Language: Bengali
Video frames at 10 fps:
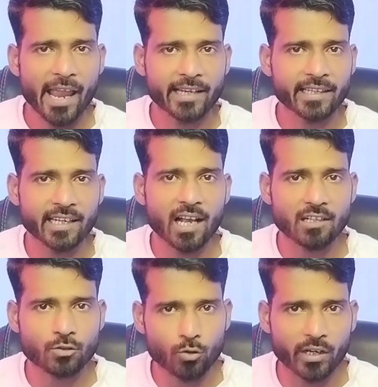একটি
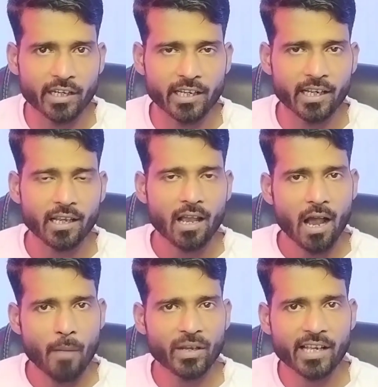কাজ করে নিলে
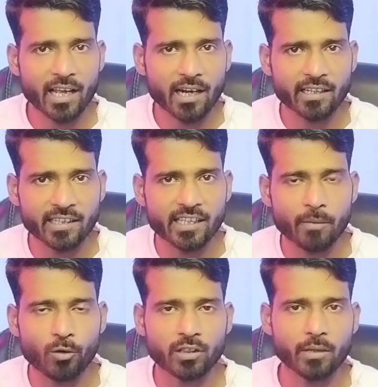আমি গ্যারান্টি
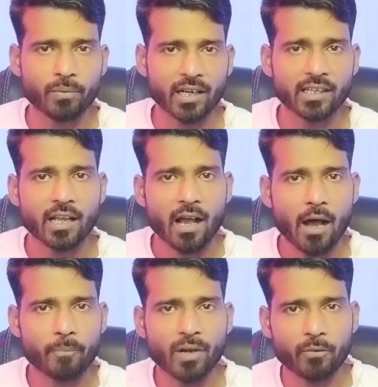দিয়ে বলতে পারি
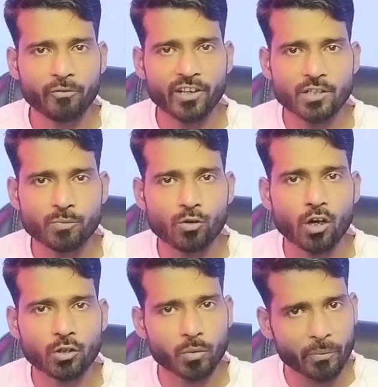আপনার ফেসবুক
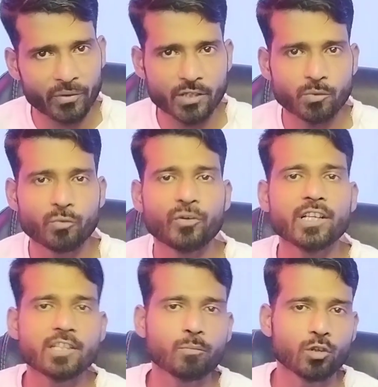অথবা ফেসবুক
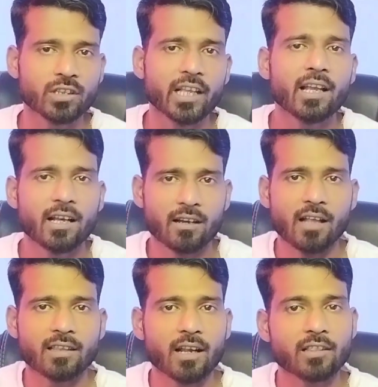পেজের মধ্যে
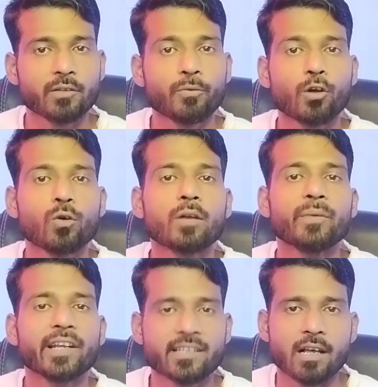রাতারাতি ফলোয়ার
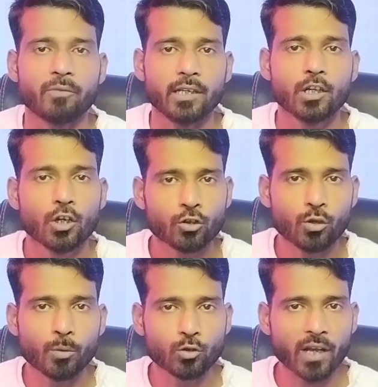বেড়ে যাবে
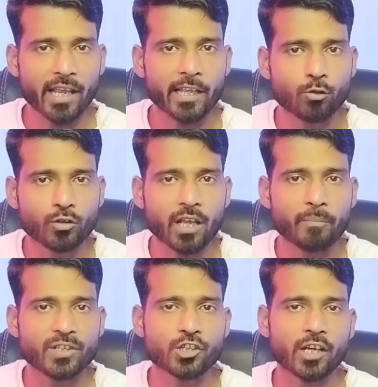তো বন্ধুরা এই দুইটা
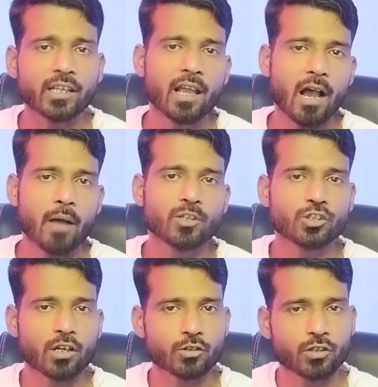বিষয় আমি
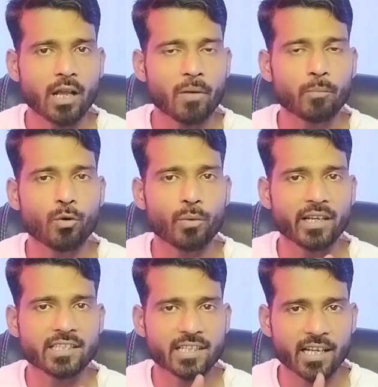সরাসরি আমার
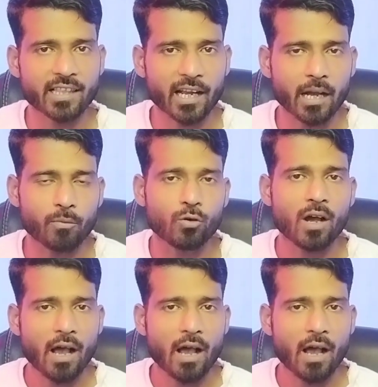মোবাইল স্ক্রিনে দেখাবো